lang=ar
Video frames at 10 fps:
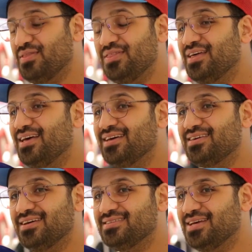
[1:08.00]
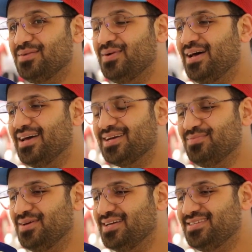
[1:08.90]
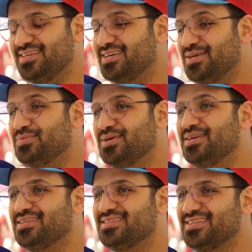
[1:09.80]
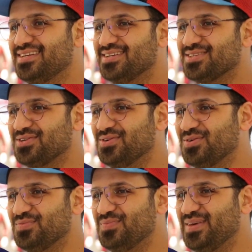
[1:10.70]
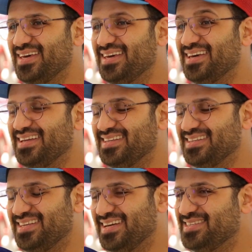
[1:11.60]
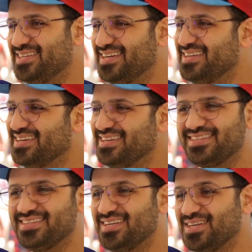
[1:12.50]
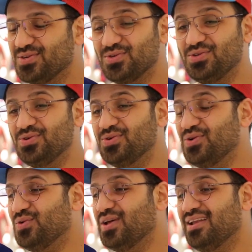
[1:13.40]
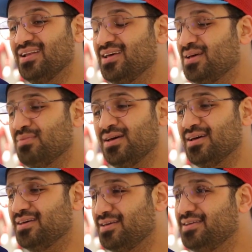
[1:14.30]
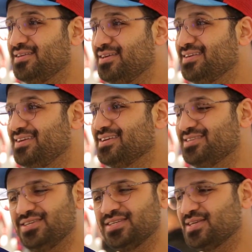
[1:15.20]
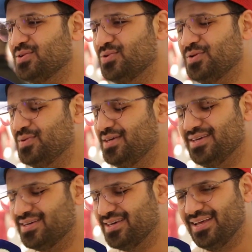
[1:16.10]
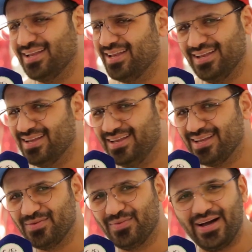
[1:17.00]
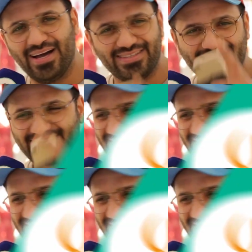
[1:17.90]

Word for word: من ذاك طبعك ما تبت تخون بي انت جنت وتقول والله ما خنيت شي يسوي بيك الله بعد